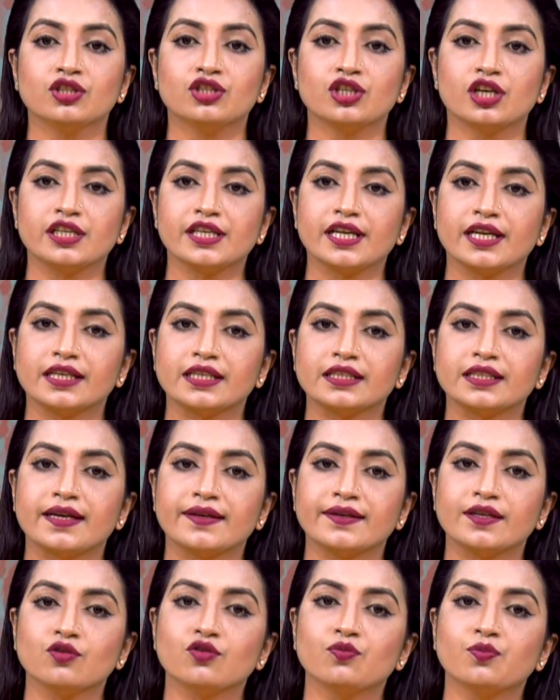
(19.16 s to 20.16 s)
জলঢাকা
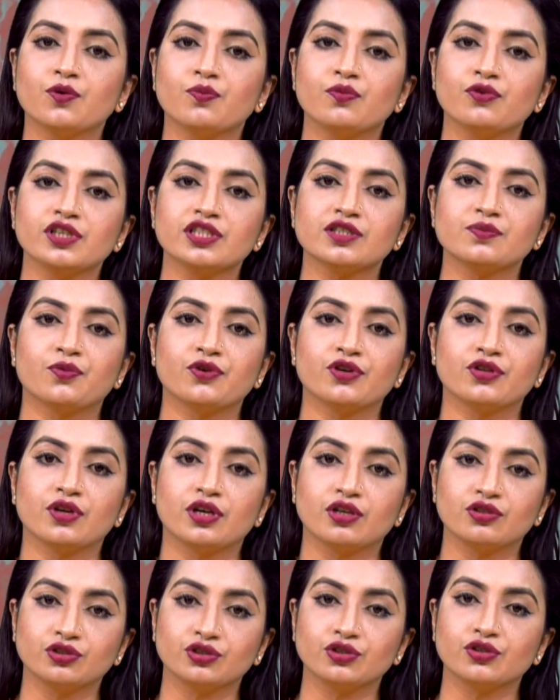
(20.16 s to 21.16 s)
থানার উপপুলিশ
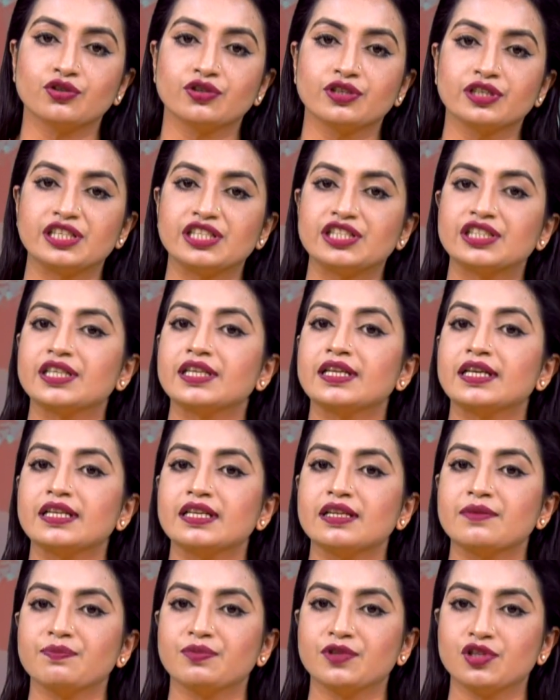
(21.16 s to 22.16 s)
পরিদর্শক নিসার
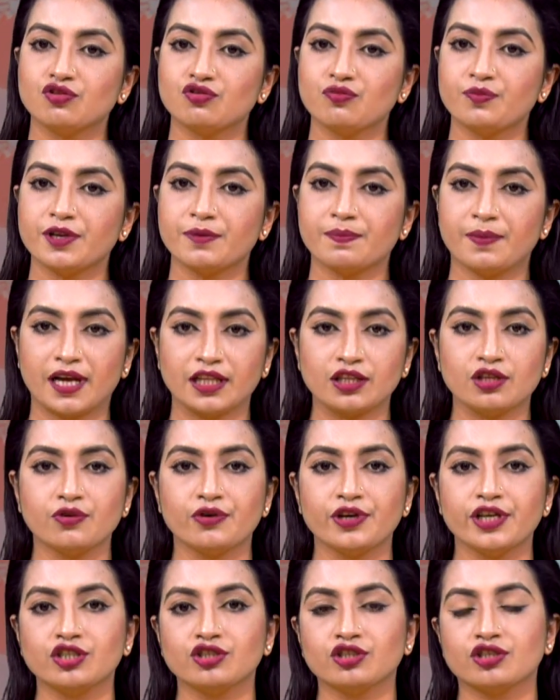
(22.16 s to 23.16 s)
আলী তিতুমির বাদী
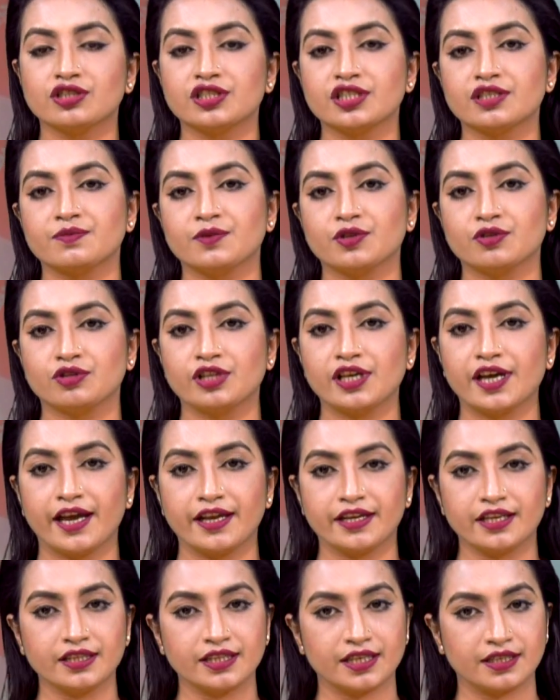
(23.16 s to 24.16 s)
হয়ে সন্ত্রাস বিরোধী
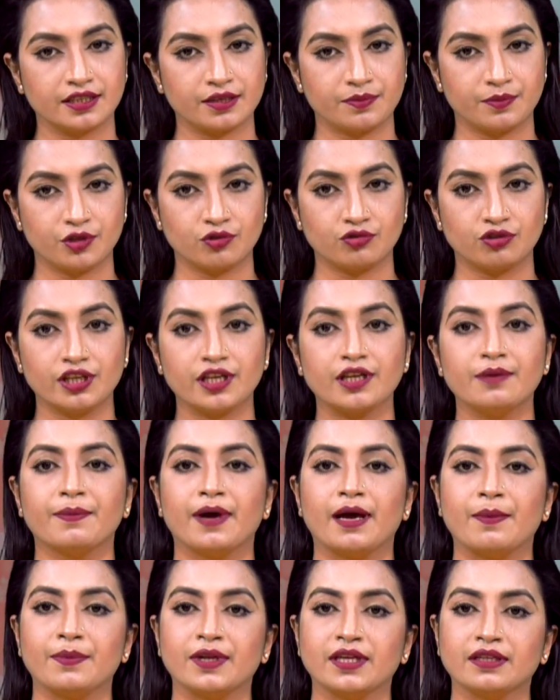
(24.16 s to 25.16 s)
আইনে তাদের বিরুদ্ধে
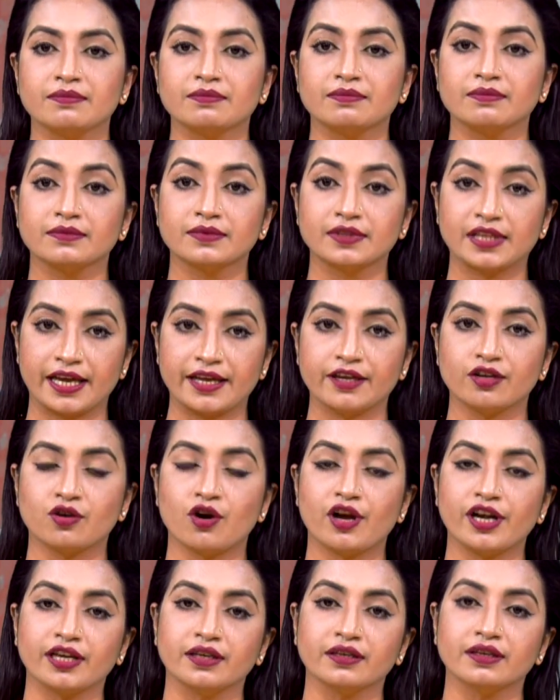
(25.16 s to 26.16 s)
মামলা দায়ের
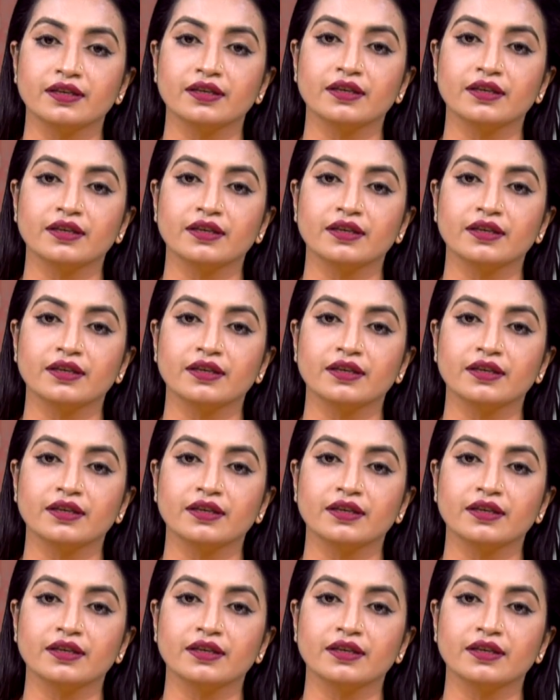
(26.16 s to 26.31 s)
করেন